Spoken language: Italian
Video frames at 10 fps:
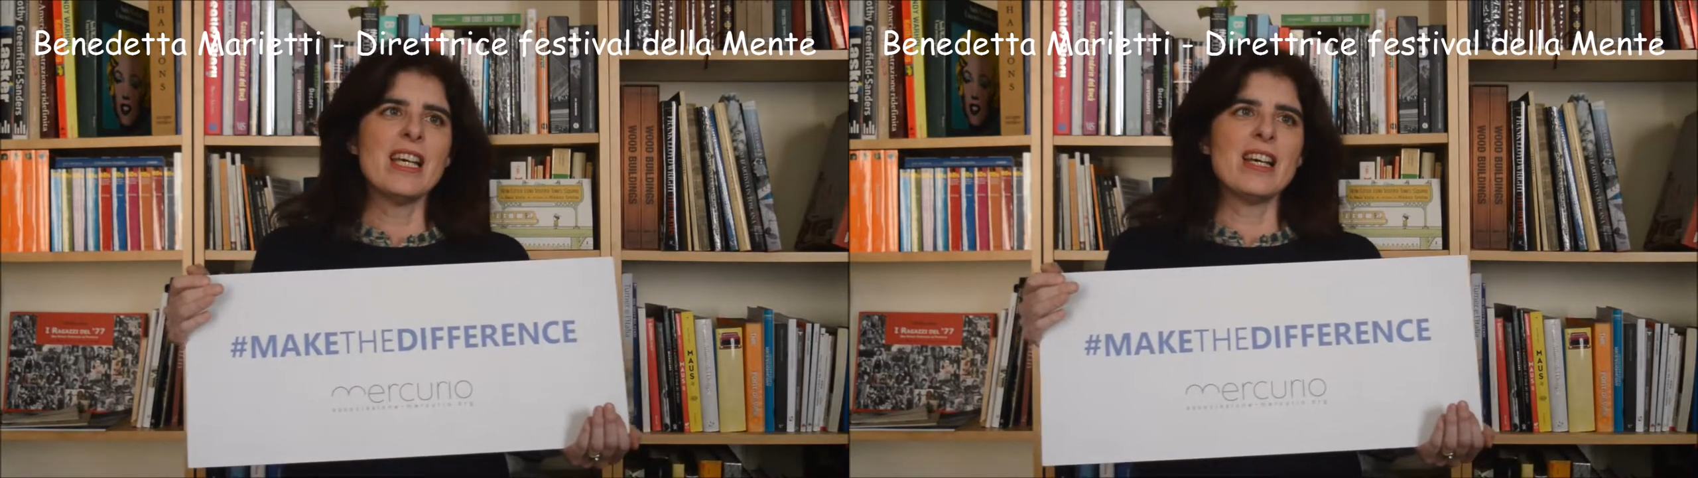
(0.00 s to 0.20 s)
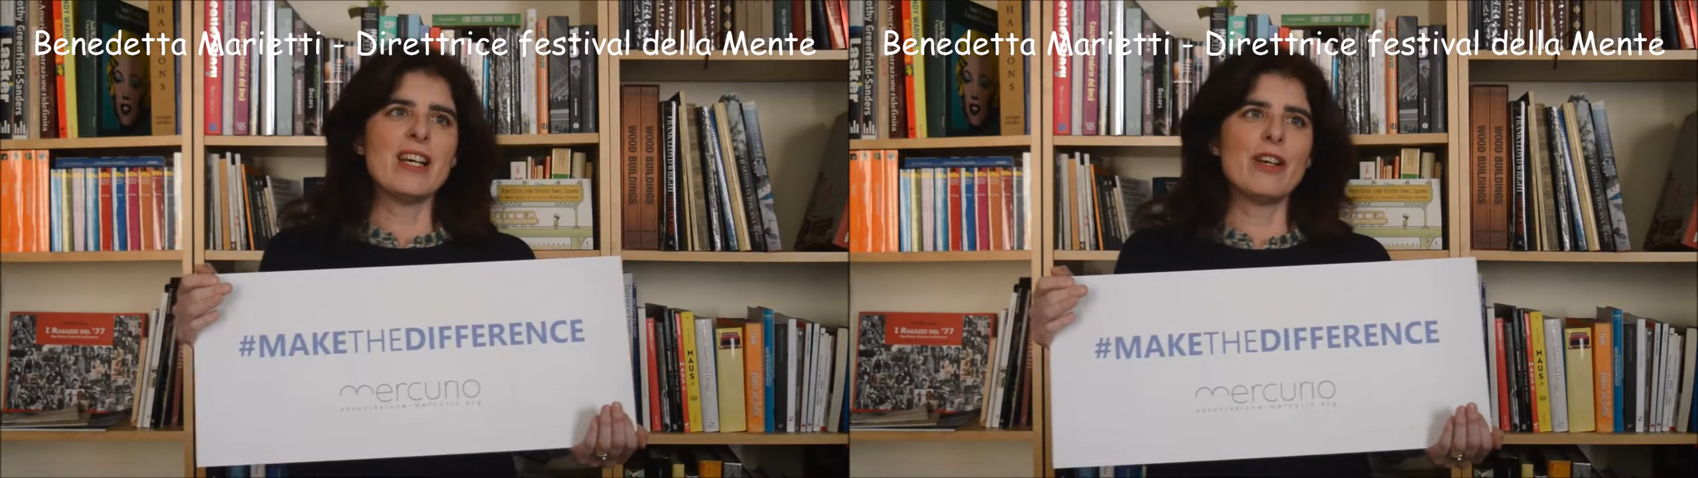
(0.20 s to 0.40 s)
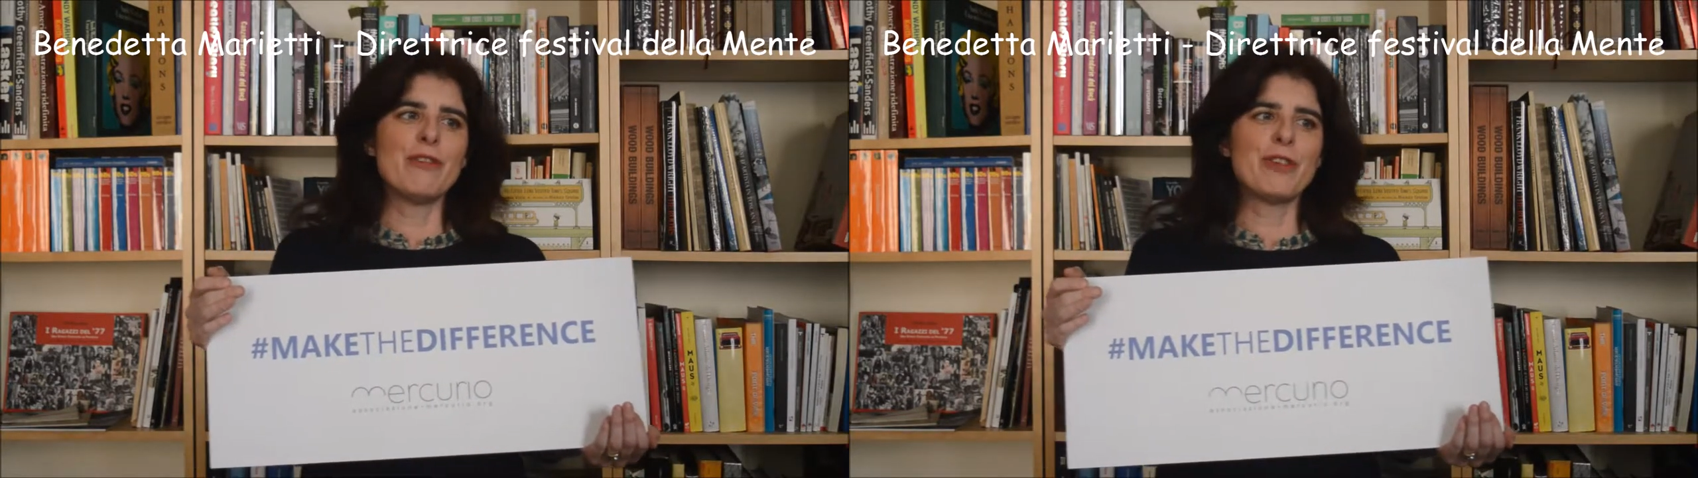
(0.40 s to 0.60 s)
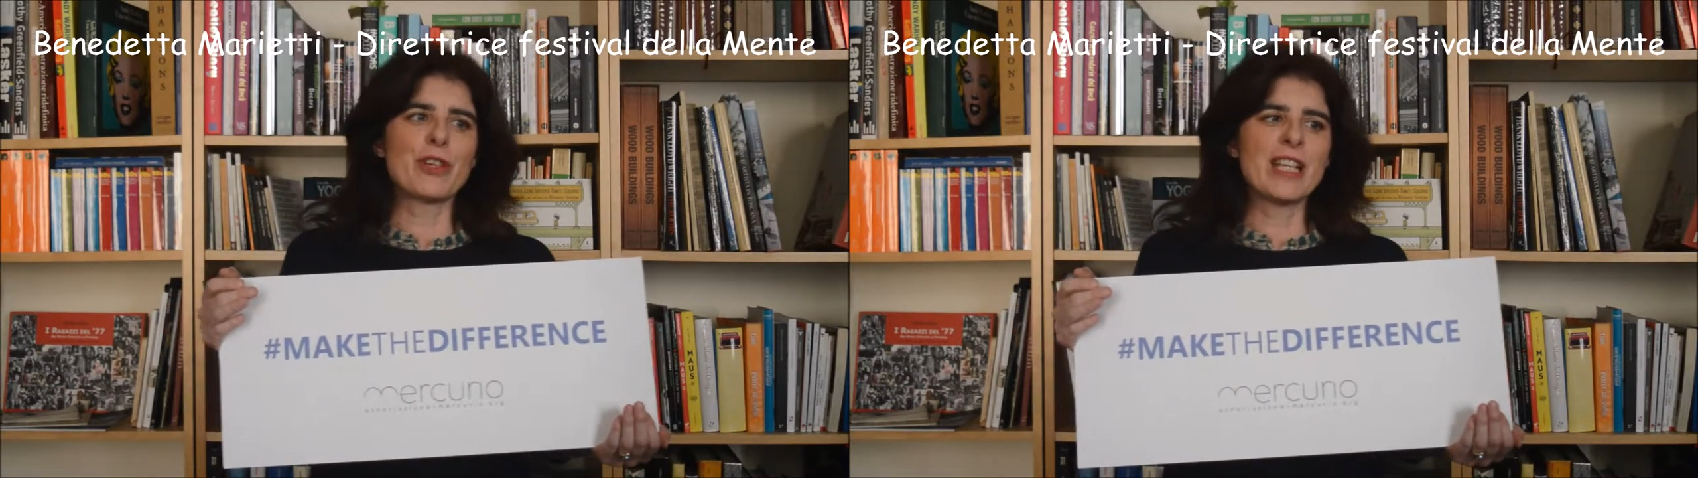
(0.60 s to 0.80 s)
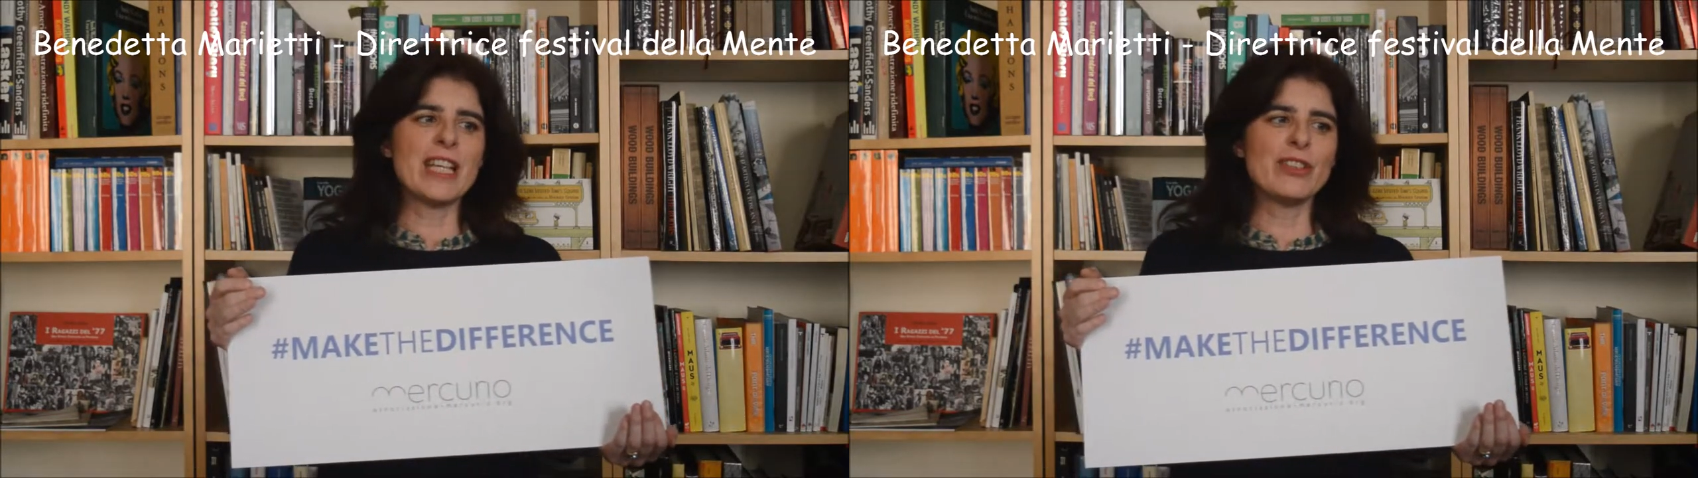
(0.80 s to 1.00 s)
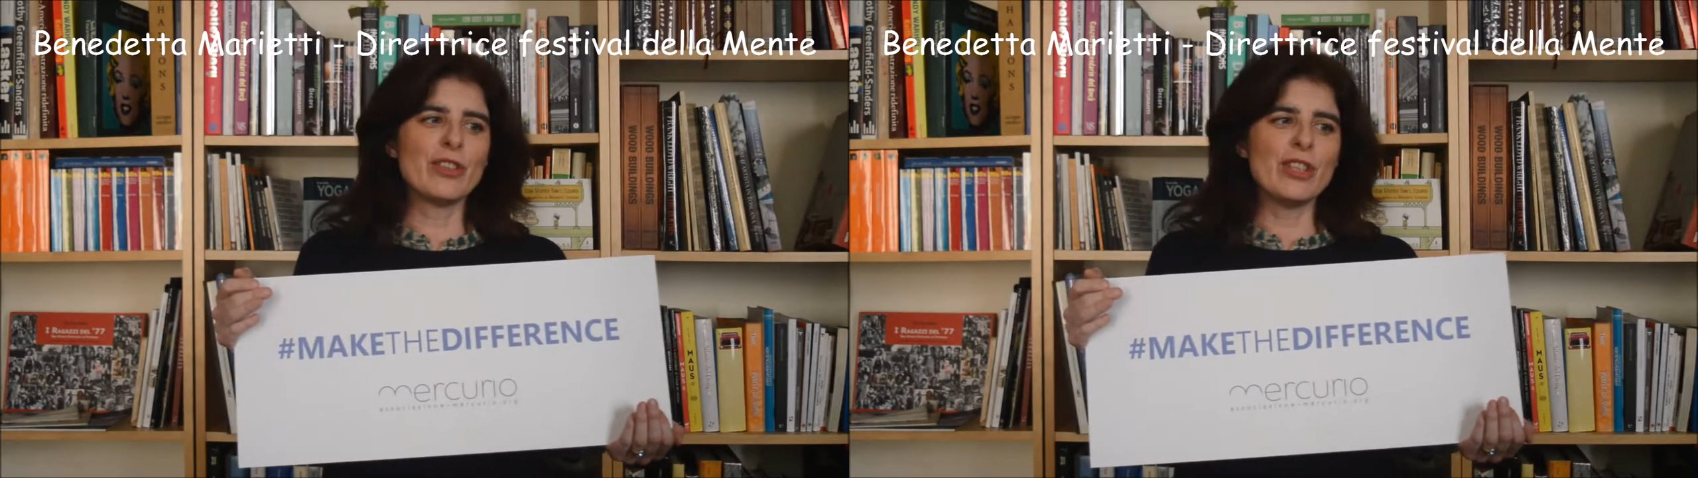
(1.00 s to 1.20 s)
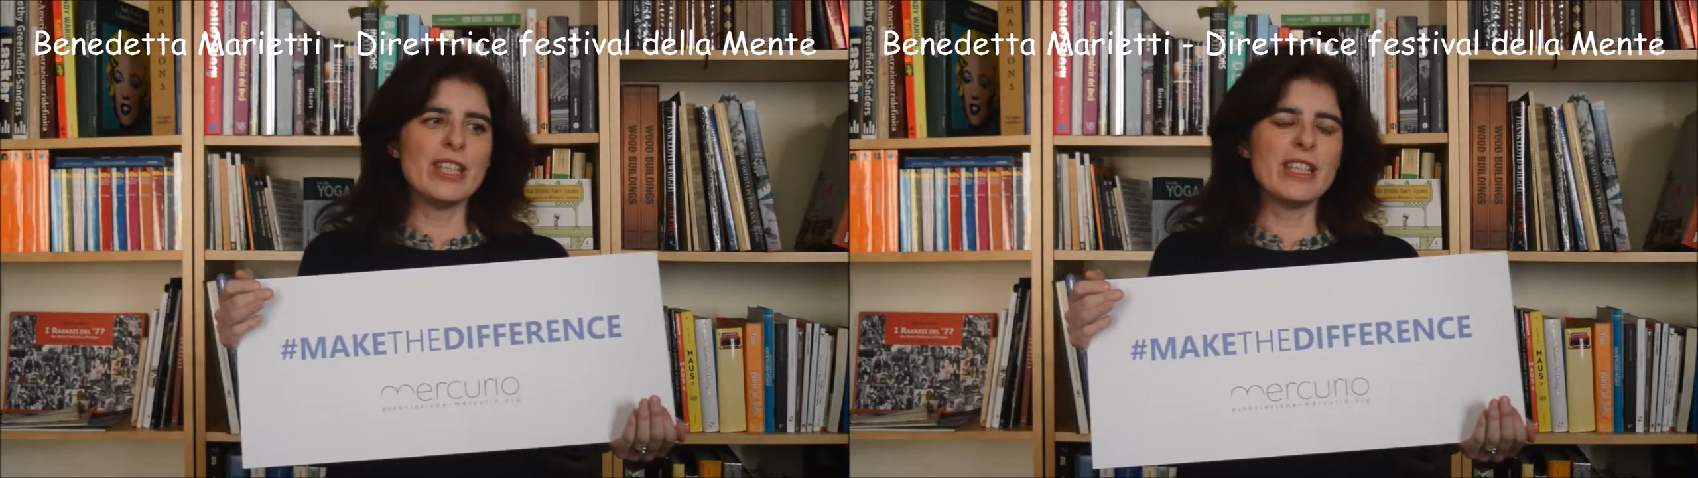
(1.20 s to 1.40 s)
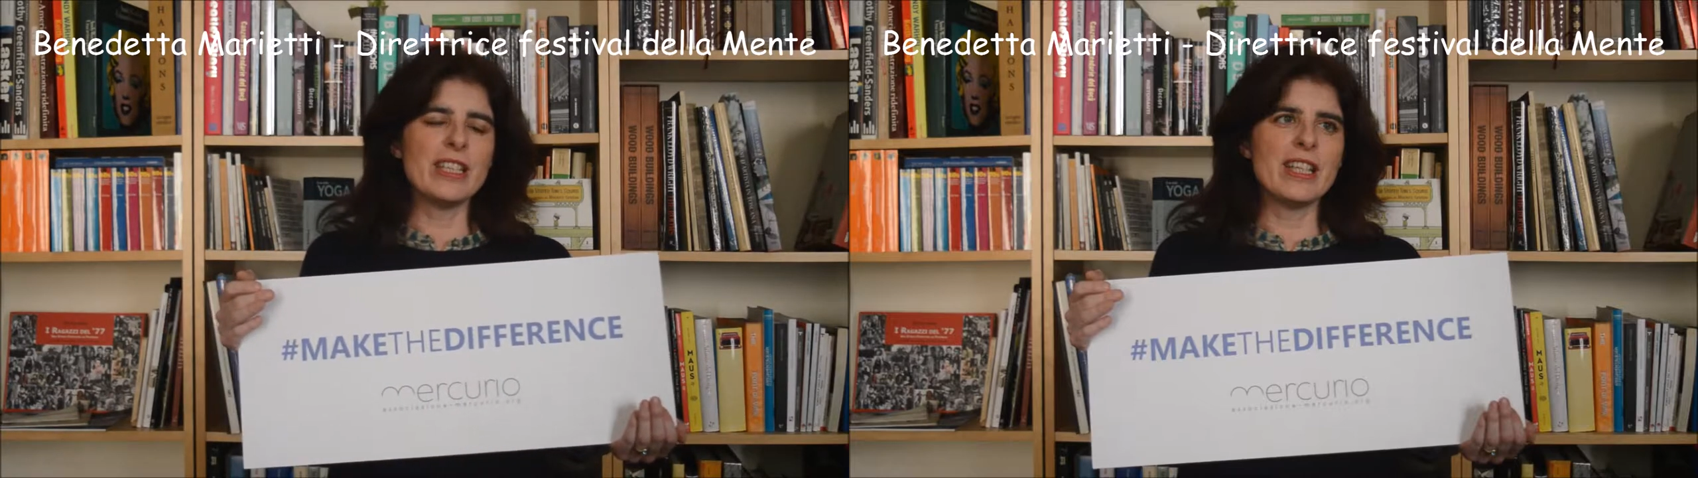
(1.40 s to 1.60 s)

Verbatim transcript: eh, fornendogli